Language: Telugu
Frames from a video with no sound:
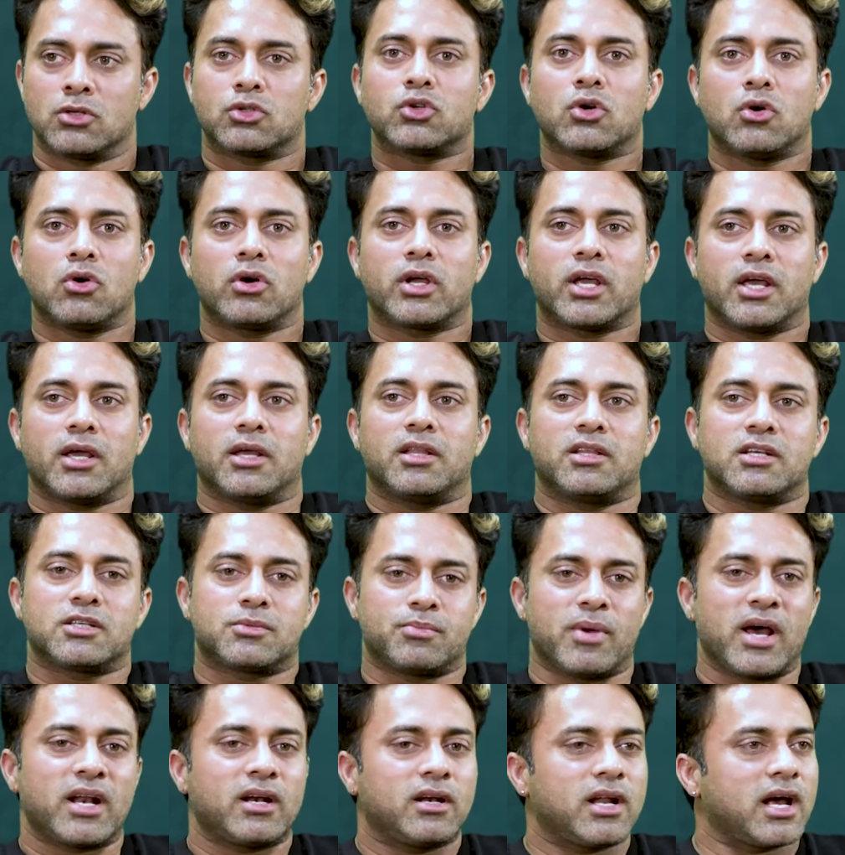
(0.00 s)
సో ఓకే
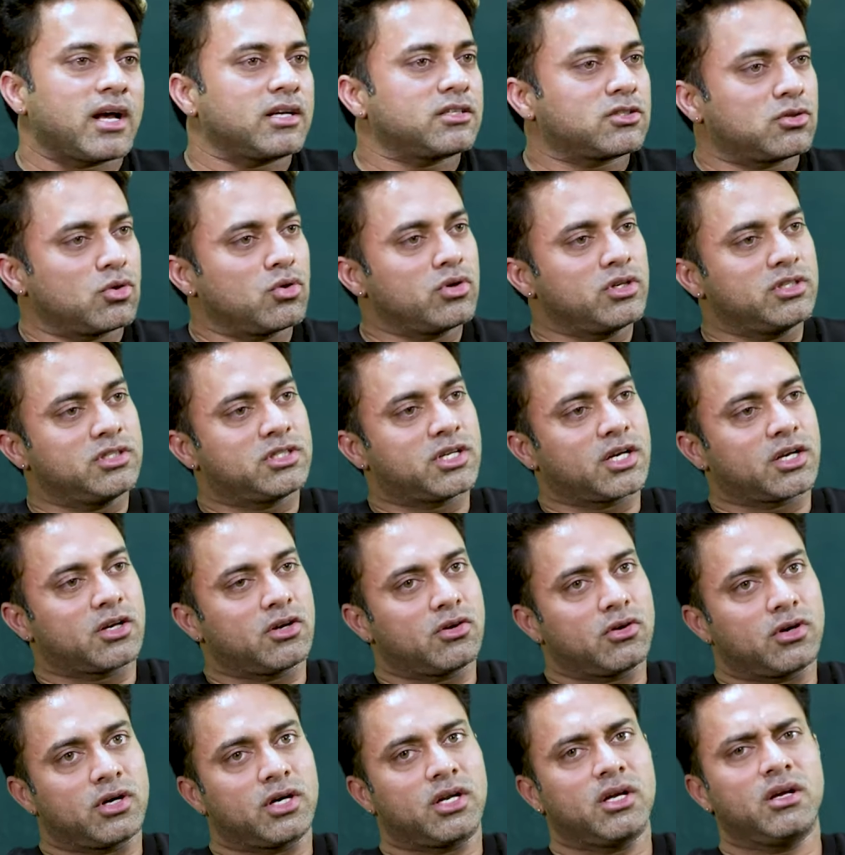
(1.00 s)
దిస్ మ్యాన్ హ్యాస్ నో
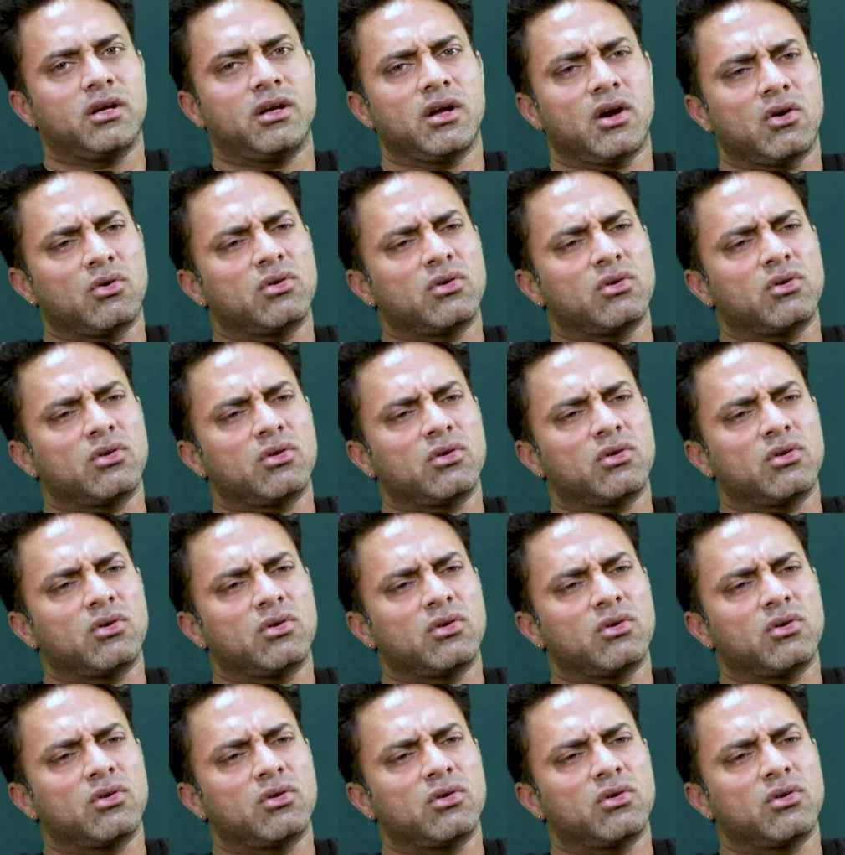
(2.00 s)
ఇన్సెక్యూరిటీ